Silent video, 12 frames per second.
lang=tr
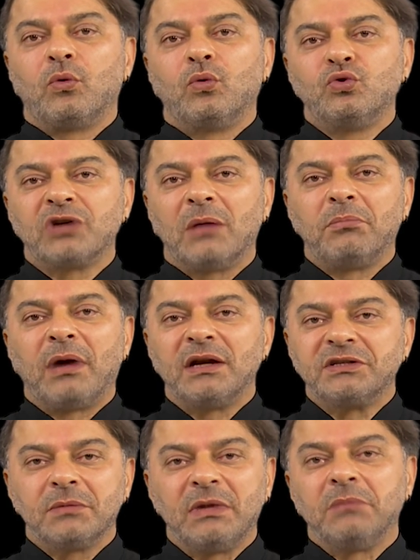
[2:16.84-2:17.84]
uçan
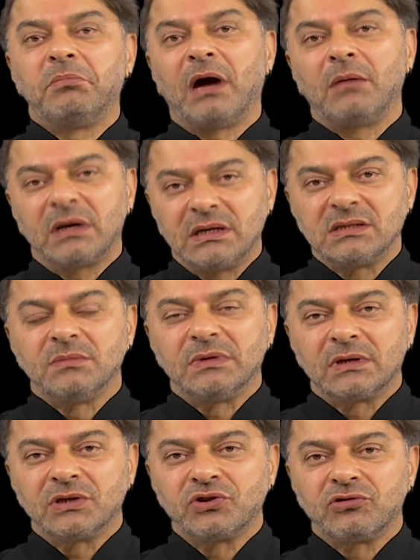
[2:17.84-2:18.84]
parça benim parmak izimi
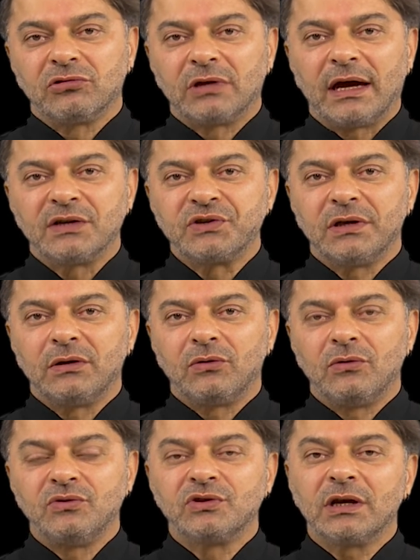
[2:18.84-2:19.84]
taşıyordu her şeyden
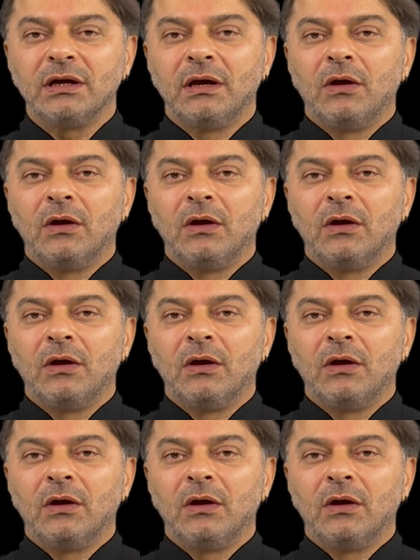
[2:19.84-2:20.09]
önce.